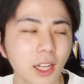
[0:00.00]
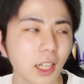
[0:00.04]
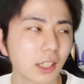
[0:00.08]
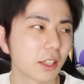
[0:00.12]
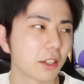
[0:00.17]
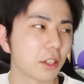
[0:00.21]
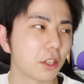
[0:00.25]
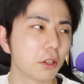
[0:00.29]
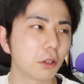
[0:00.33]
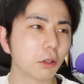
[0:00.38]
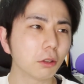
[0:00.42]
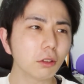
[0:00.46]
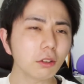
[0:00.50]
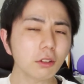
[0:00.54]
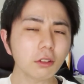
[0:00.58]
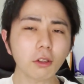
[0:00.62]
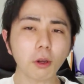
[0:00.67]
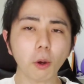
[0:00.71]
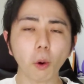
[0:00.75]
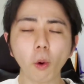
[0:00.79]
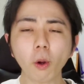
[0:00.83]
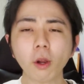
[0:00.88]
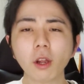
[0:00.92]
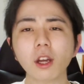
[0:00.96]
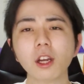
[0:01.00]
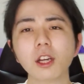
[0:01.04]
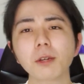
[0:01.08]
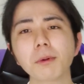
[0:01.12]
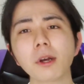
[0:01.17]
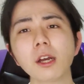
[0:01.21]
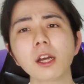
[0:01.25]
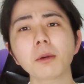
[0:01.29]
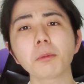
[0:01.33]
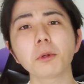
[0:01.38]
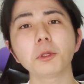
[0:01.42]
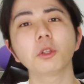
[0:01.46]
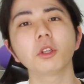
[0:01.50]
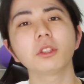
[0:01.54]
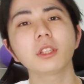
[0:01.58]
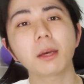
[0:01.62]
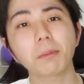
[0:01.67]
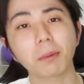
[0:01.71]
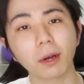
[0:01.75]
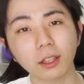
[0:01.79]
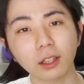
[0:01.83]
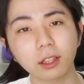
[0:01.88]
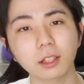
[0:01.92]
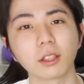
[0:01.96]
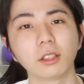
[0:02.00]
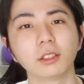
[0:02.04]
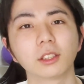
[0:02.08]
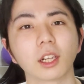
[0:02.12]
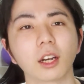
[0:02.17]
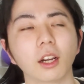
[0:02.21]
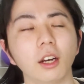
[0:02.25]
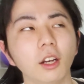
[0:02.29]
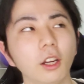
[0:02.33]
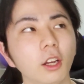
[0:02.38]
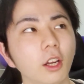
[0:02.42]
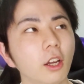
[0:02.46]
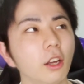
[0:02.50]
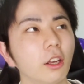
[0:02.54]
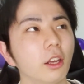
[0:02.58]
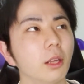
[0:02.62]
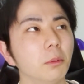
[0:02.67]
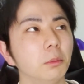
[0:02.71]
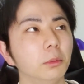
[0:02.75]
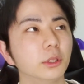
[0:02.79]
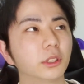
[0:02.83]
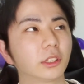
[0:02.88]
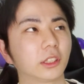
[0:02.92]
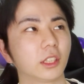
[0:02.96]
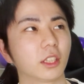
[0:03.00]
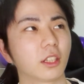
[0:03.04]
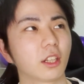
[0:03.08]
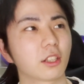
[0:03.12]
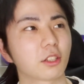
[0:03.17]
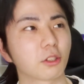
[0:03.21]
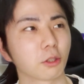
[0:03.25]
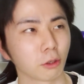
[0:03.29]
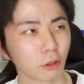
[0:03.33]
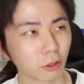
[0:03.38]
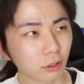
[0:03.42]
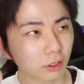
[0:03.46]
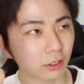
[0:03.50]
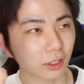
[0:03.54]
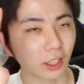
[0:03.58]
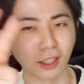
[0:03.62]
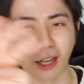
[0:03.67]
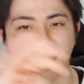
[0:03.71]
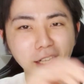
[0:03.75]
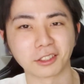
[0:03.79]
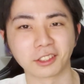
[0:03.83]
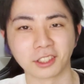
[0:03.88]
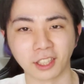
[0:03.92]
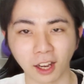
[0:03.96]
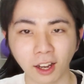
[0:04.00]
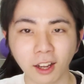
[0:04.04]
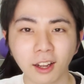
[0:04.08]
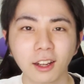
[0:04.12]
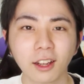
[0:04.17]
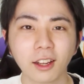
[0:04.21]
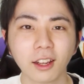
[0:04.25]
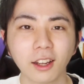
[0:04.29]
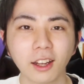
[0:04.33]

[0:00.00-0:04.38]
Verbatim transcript: 日本の音楽番組といえばって言われたら、M ステでしょってなるじゃん。